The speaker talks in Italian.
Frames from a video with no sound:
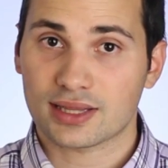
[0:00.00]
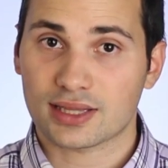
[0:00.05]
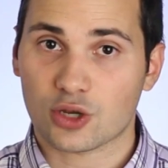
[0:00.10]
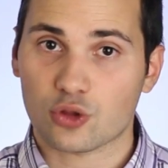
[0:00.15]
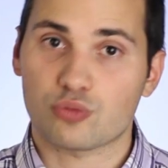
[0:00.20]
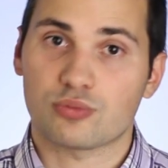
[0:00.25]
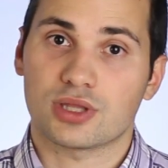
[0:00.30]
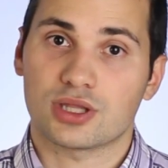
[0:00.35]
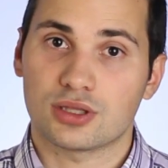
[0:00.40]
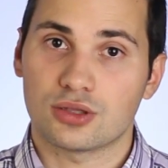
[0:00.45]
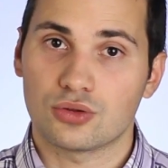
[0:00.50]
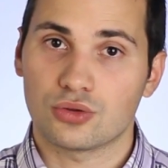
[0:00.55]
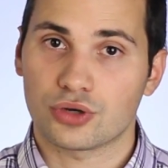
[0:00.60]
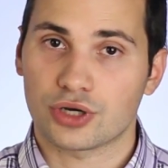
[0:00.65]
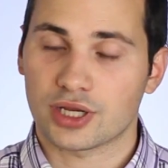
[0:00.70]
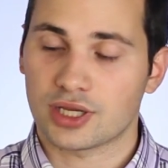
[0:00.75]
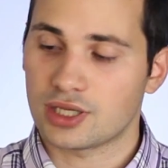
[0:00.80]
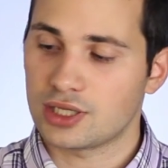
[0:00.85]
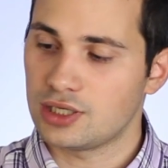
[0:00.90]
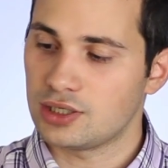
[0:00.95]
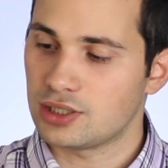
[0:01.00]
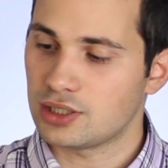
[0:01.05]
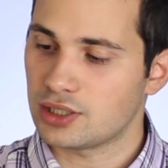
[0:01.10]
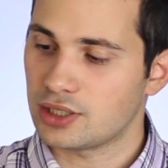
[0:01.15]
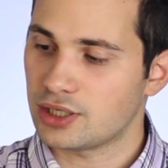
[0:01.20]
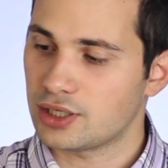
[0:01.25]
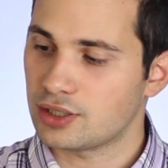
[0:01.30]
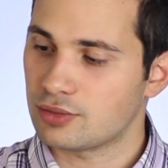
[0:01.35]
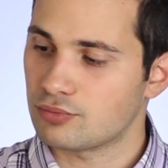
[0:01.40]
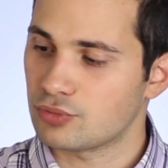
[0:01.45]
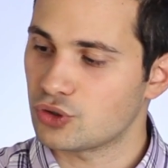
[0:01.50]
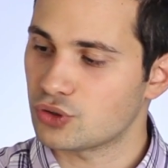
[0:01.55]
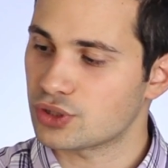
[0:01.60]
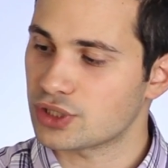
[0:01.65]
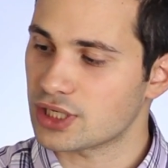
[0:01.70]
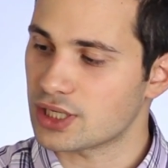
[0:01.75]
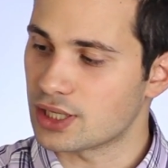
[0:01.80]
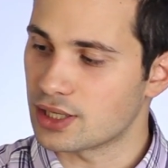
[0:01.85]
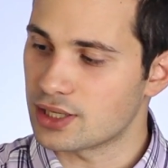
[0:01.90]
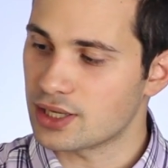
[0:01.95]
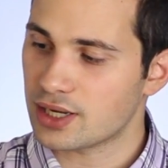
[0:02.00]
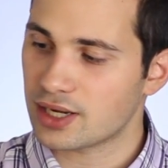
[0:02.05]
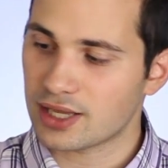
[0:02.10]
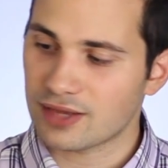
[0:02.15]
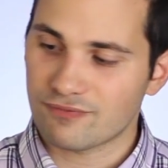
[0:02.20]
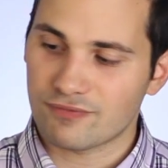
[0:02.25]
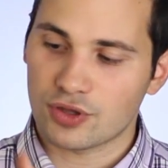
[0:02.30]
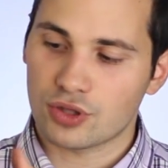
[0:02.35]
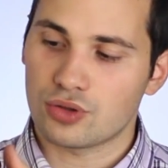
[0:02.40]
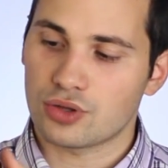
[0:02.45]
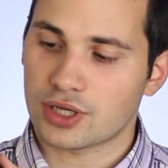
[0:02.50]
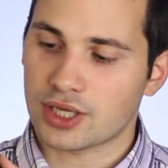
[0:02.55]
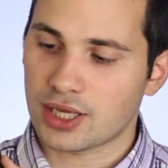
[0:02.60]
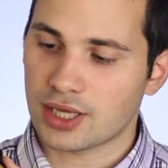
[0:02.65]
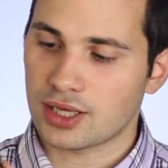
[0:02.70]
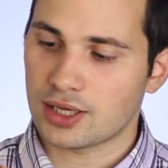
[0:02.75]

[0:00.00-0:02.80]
trasmissione trasmettitore il mio trigger e vedo che